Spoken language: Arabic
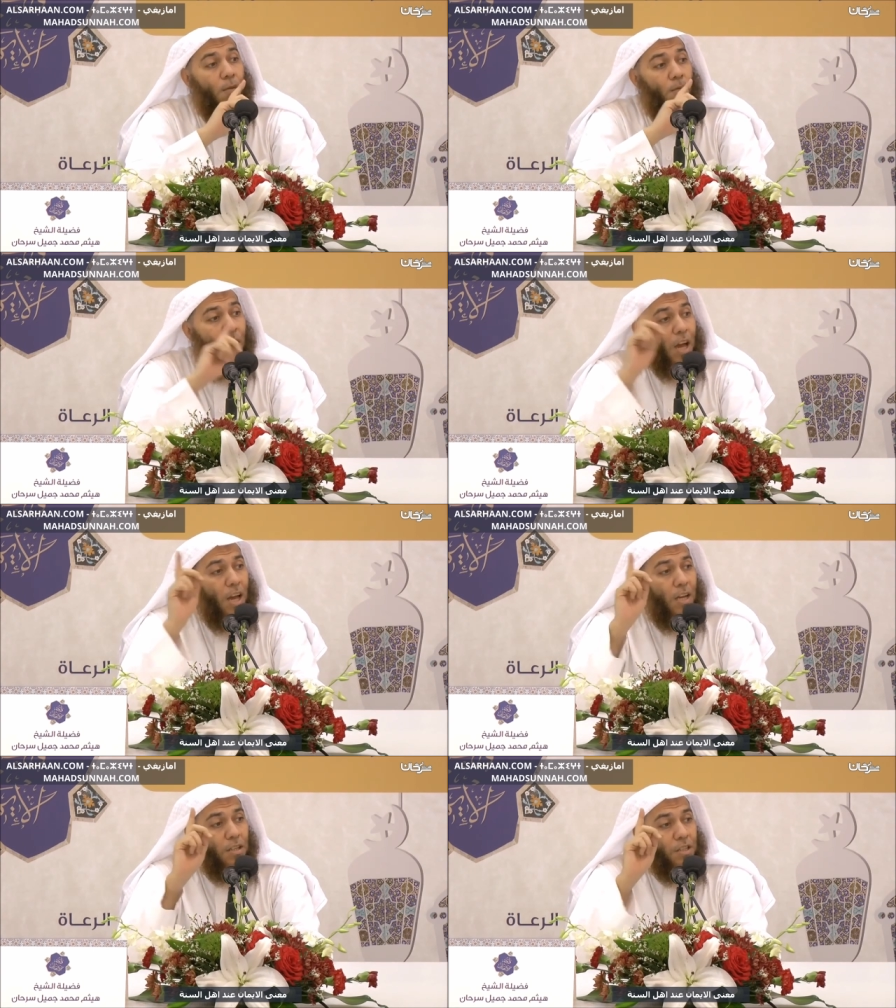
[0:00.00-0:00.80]

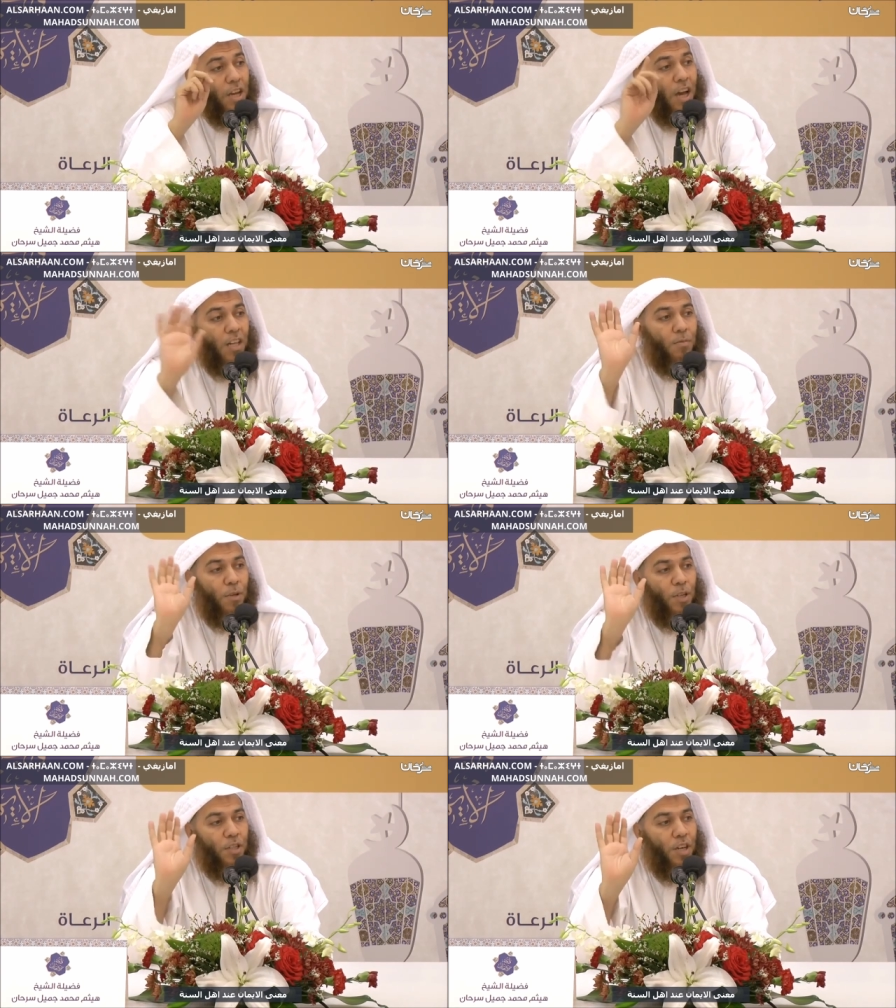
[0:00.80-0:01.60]
والسين
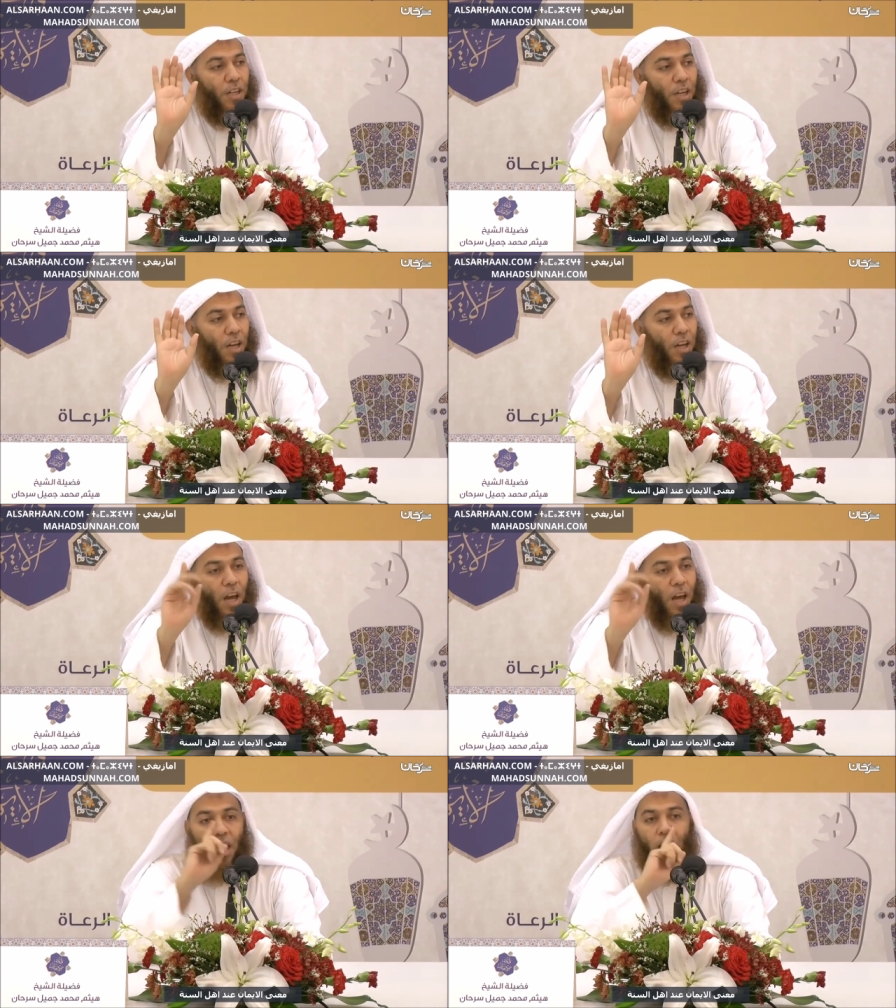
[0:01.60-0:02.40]
اللي تعتقد كل
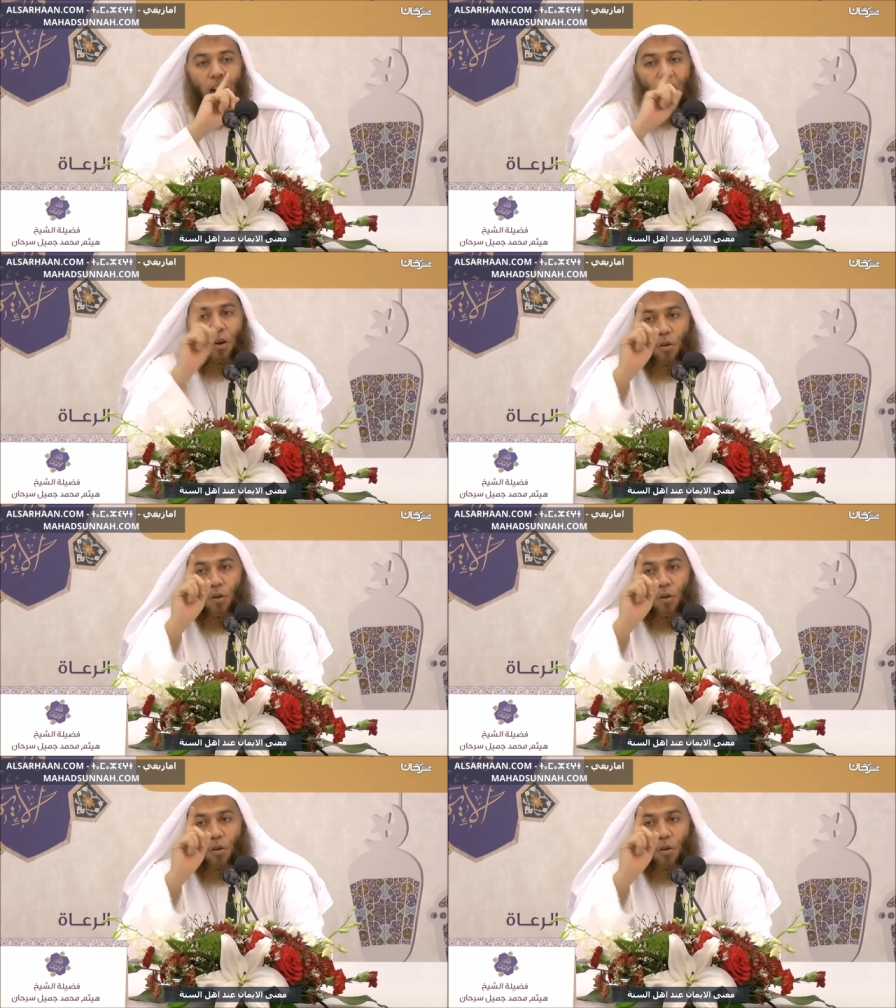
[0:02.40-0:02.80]
شيء في القلب